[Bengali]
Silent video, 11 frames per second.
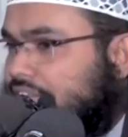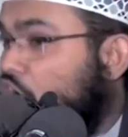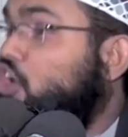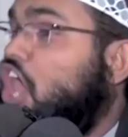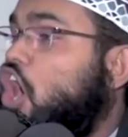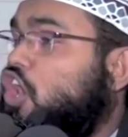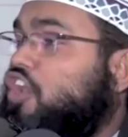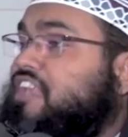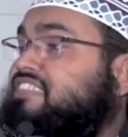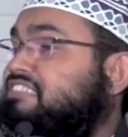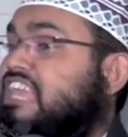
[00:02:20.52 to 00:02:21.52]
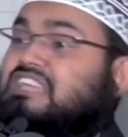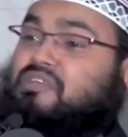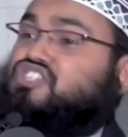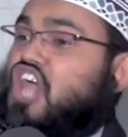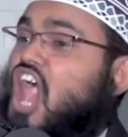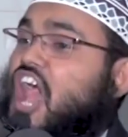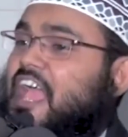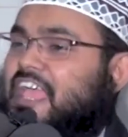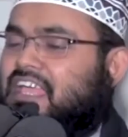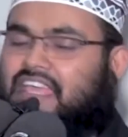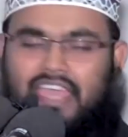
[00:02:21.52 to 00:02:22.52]
এগুলা হলো নাথিং বিষয়
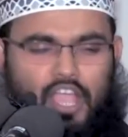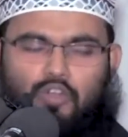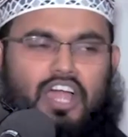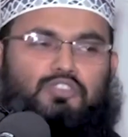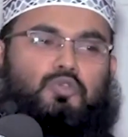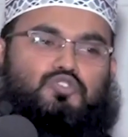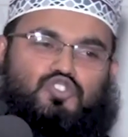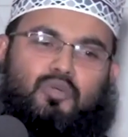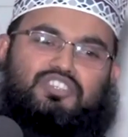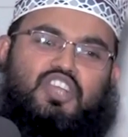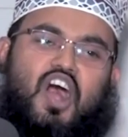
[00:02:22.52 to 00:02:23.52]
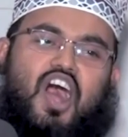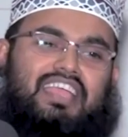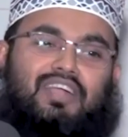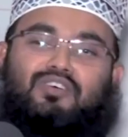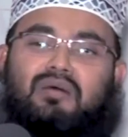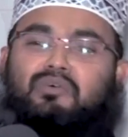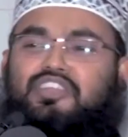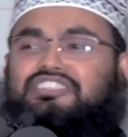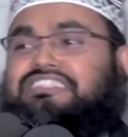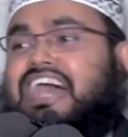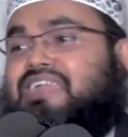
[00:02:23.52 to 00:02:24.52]
এগুলা তুচ্ছ বিষয় এগুলা
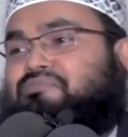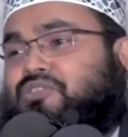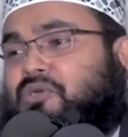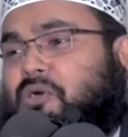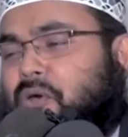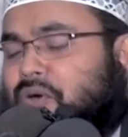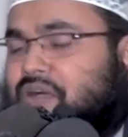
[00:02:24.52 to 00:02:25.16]
মরিচিকার মতো